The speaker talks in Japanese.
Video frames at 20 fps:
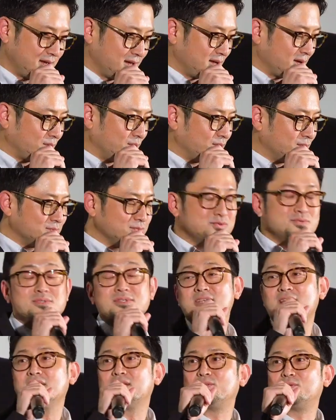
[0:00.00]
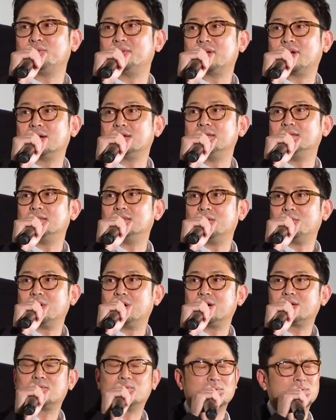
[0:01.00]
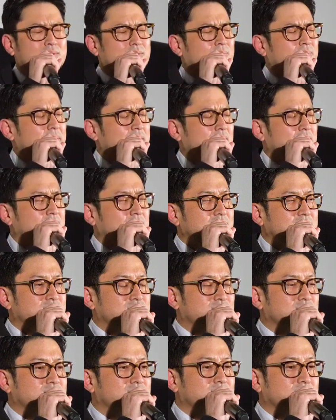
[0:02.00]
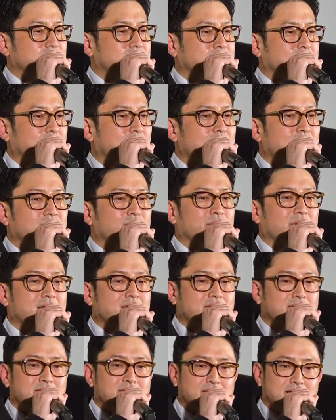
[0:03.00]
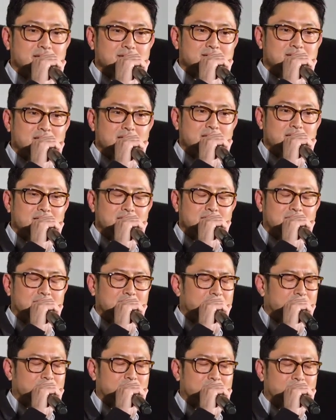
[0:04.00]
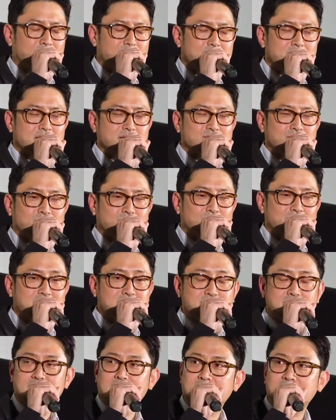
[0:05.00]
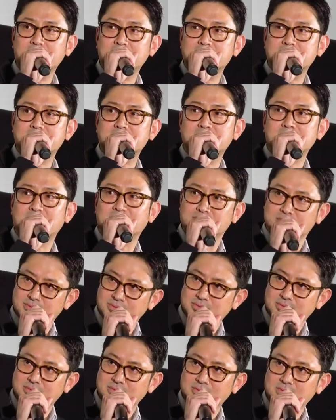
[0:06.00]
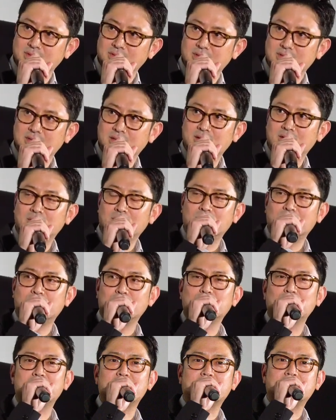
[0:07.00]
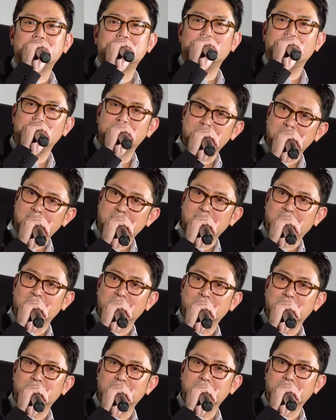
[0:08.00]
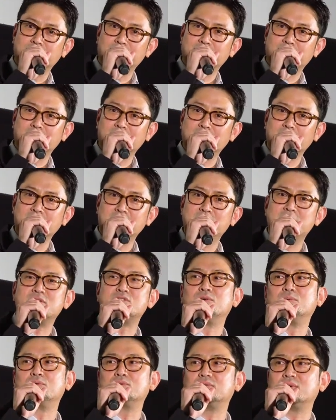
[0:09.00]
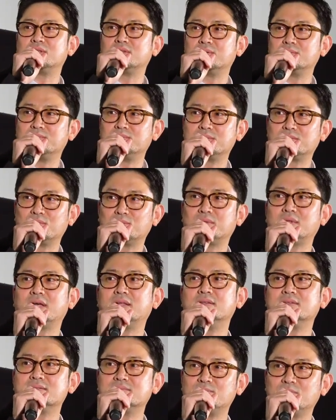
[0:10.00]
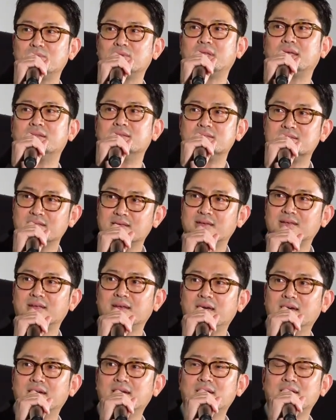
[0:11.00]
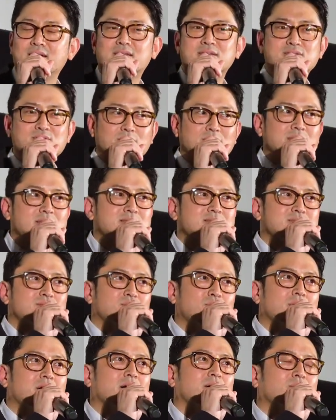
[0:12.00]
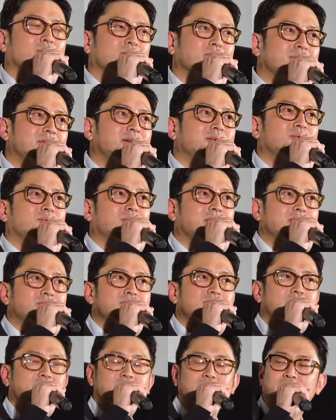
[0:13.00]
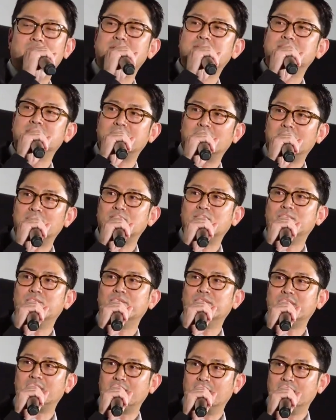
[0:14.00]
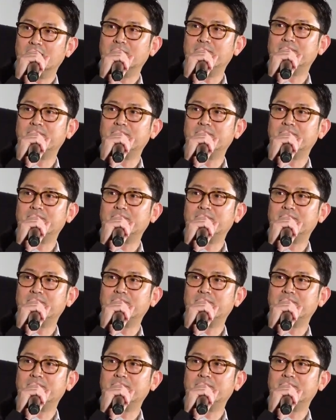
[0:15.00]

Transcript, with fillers: んこのムーンスケートに限ってはこの一瞬彼の演技でスケあの音楽を忘れ去る音が消えるっていうイメージを僕は取ったんです持ったんですね、はいはいはいはい、それですごいあこんな表現の仕方もあるんだと思って